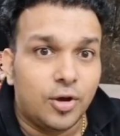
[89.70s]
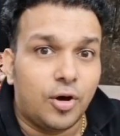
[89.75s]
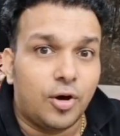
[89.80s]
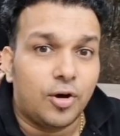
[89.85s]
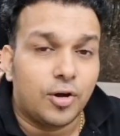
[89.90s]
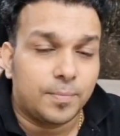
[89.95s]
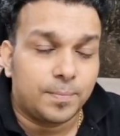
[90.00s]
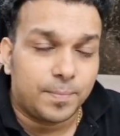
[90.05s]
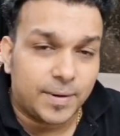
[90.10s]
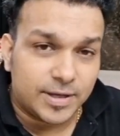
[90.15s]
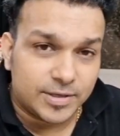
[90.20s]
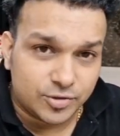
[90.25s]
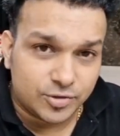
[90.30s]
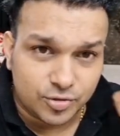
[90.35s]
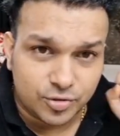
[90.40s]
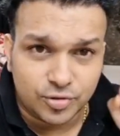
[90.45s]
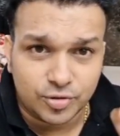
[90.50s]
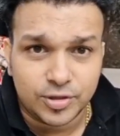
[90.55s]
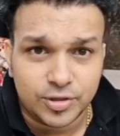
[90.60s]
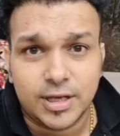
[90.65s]
और प्लस
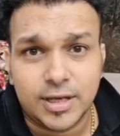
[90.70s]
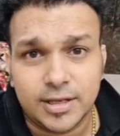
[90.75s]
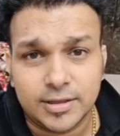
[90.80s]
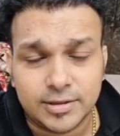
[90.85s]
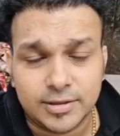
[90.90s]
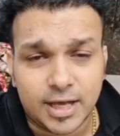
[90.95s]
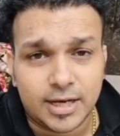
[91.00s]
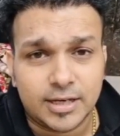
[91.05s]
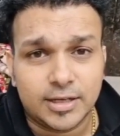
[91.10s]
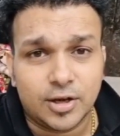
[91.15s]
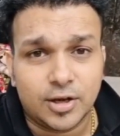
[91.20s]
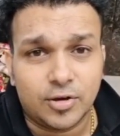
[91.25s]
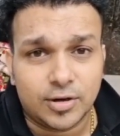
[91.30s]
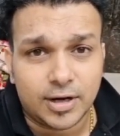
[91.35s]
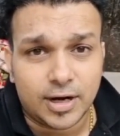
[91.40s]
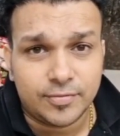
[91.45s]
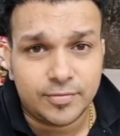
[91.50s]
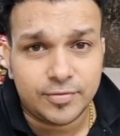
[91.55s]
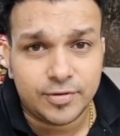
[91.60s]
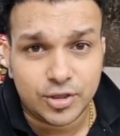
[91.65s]
जो ये तालिका और
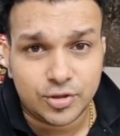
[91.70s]
ग्राफ